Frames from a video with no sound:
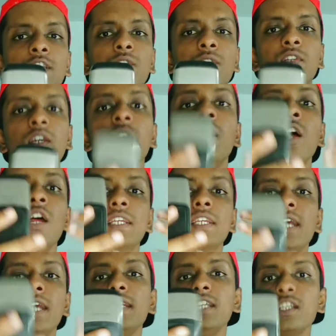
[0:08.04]
तरफ से क्या
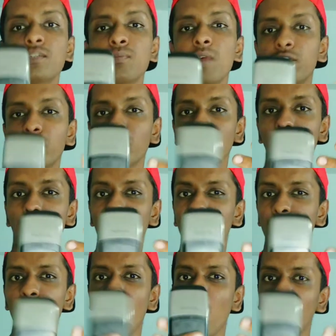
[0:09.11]
ये स्मार्टफोन अभी
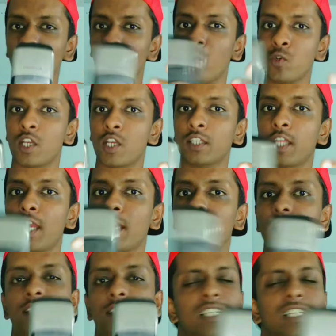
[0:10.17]
भी ऑन हो सकता है कि
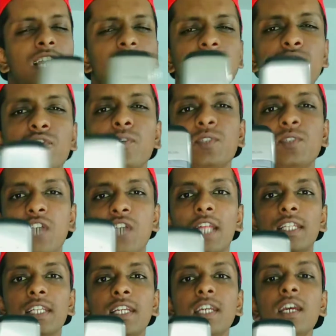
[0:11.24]
चलिए आज की वीडियो में
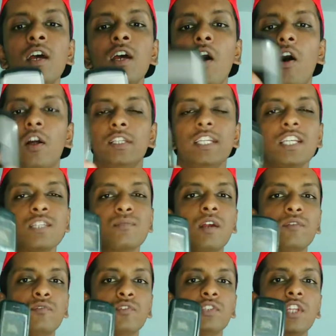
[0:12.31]
जानेंगे और ये
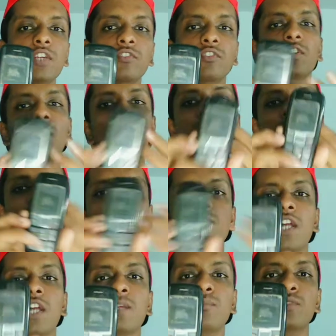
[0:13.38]
स्मार्टफोन देख सकते काफ़ी
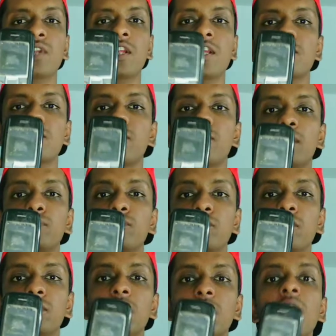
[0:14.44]
ज़्यादा पुराना स्मार्टफोन
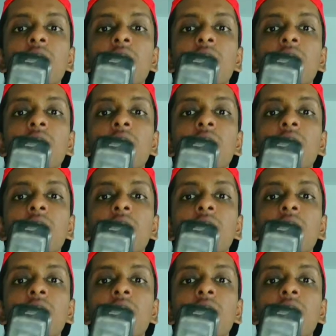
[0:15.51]
है